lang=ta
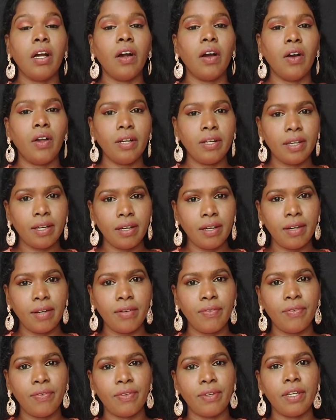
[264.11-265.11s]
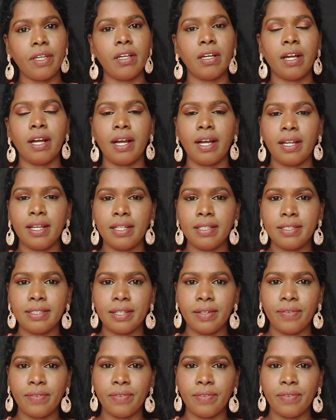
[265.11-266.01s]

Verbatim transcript: ஆல்கஹால் ஃப்ரீ அலர்ஜன்